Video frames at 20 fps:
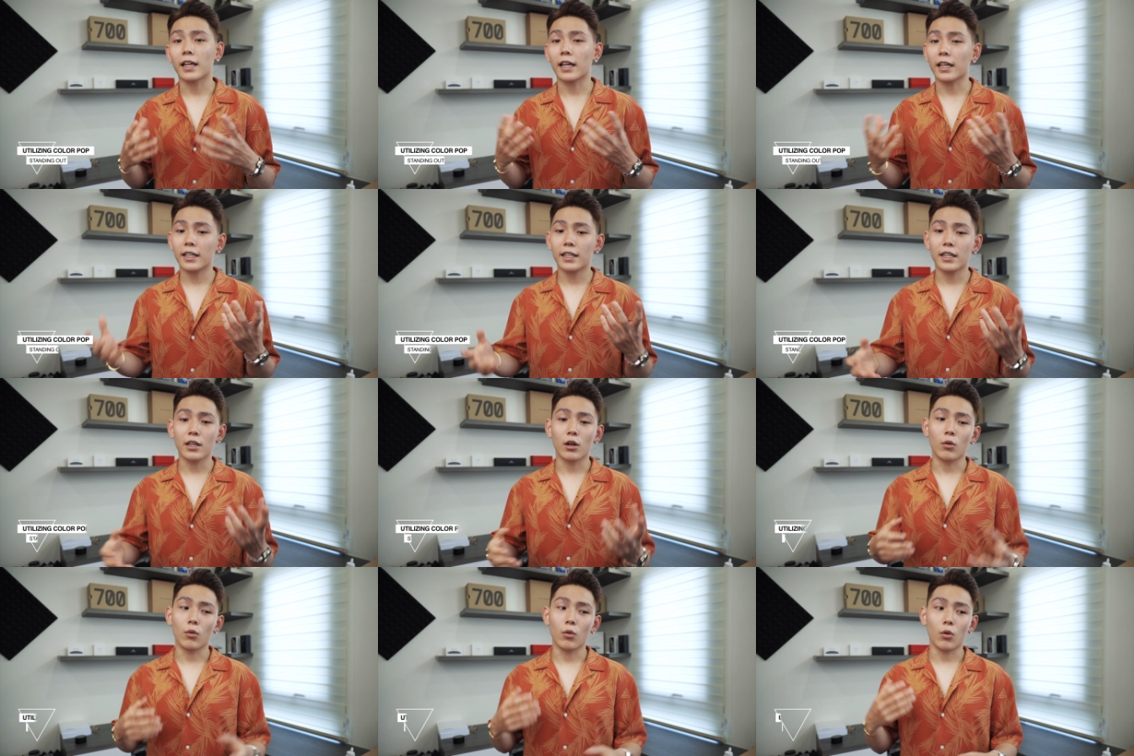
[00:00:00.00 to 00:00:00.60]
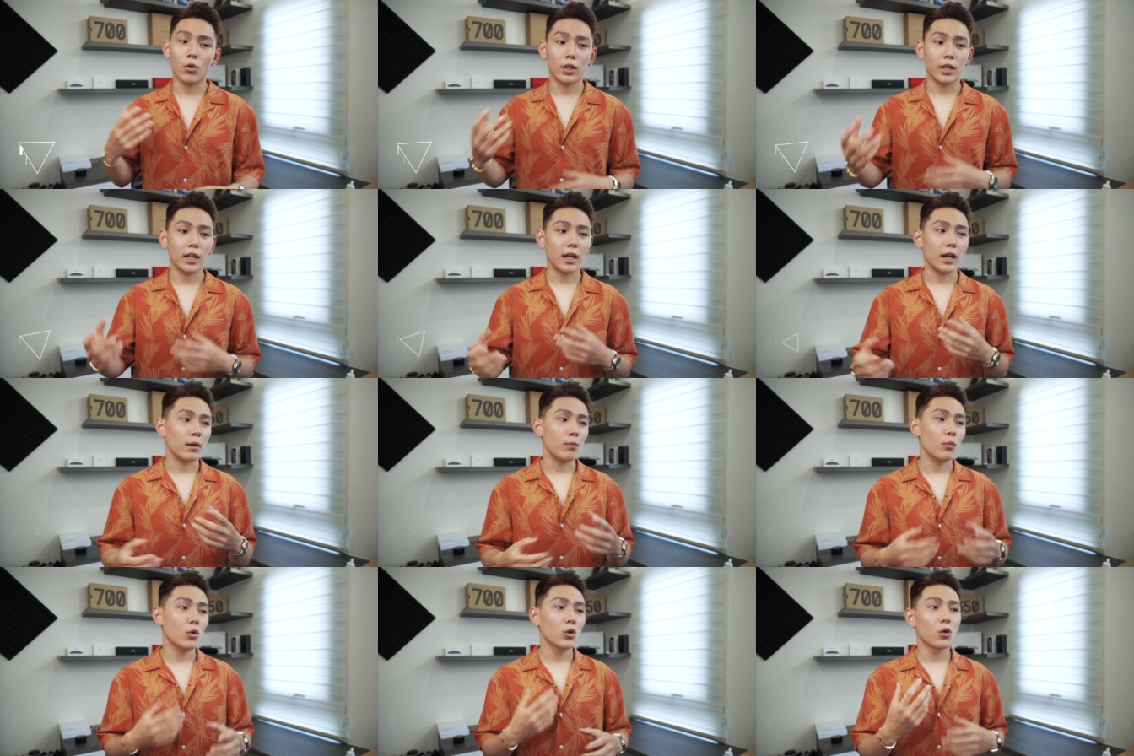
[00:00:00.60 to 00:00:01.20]
cái kiểu gọi
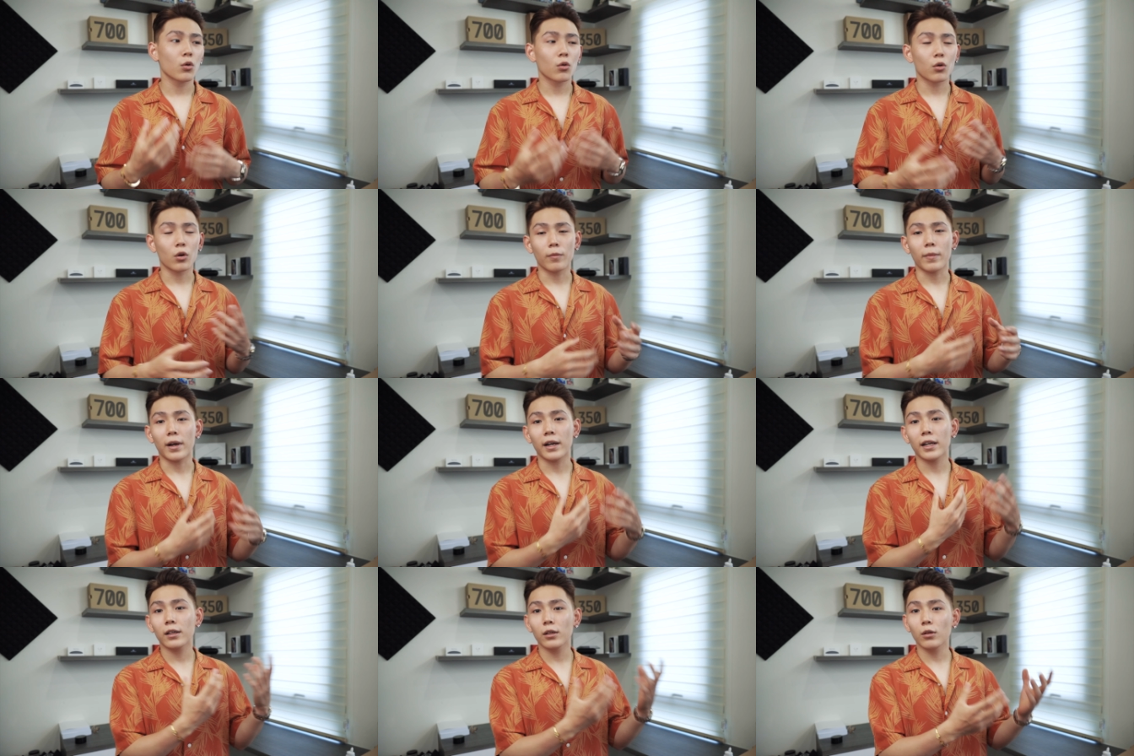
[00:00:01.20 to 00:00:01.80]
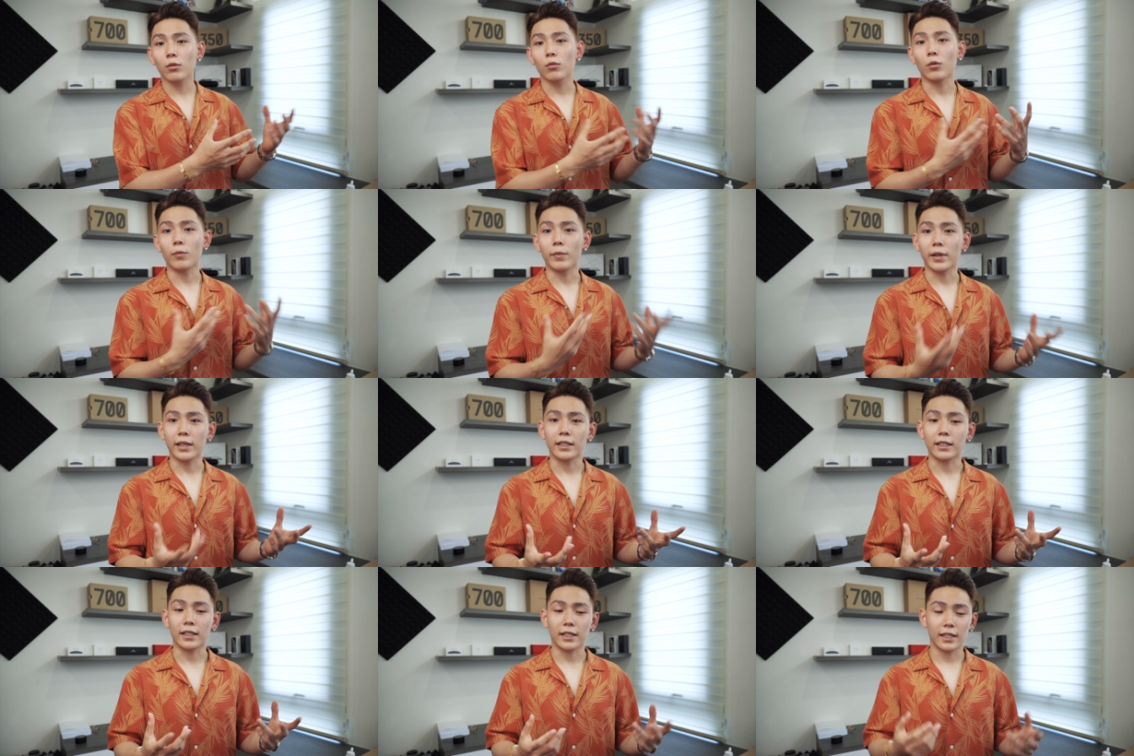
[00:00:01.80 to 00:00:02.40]
là monochromatic look của
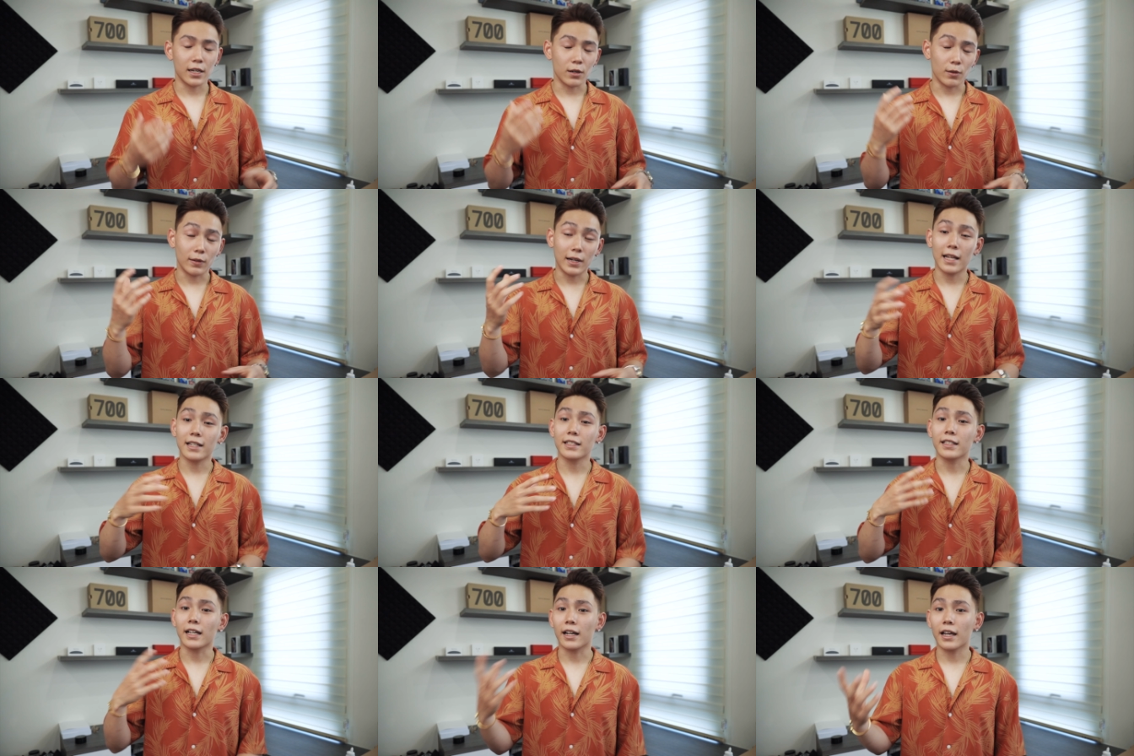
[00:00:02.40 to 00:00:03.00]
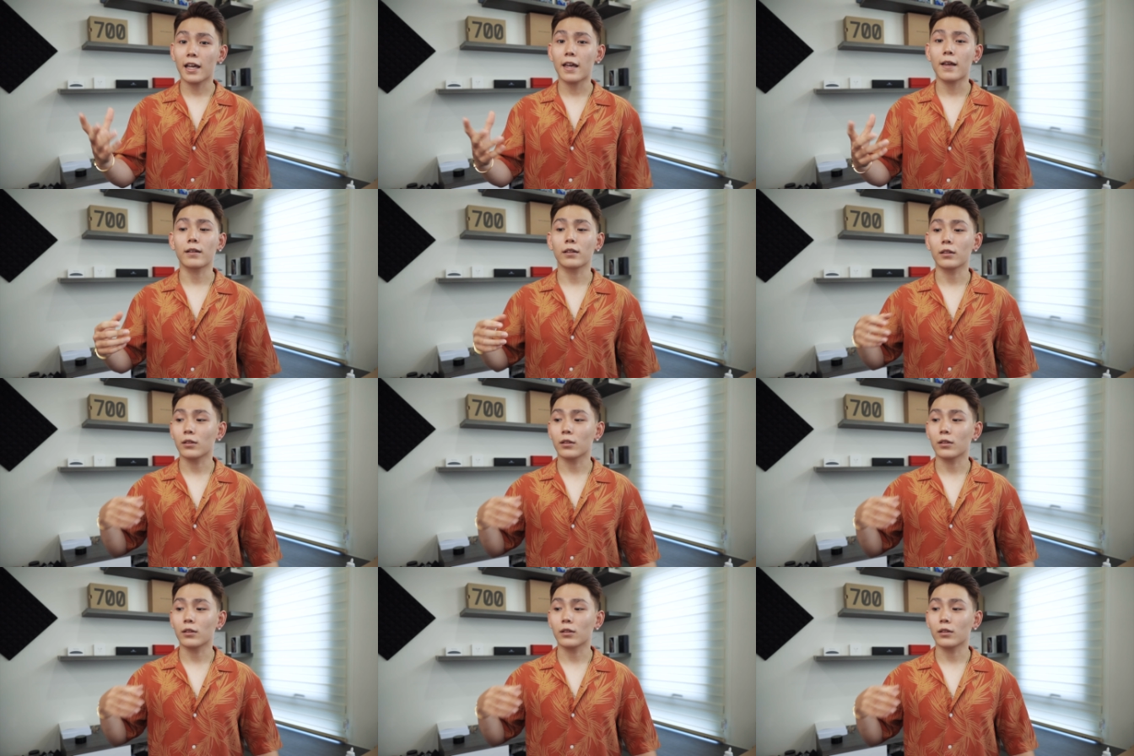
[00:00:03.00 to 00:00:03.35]
mình, cái kiểu đen trắng ấy,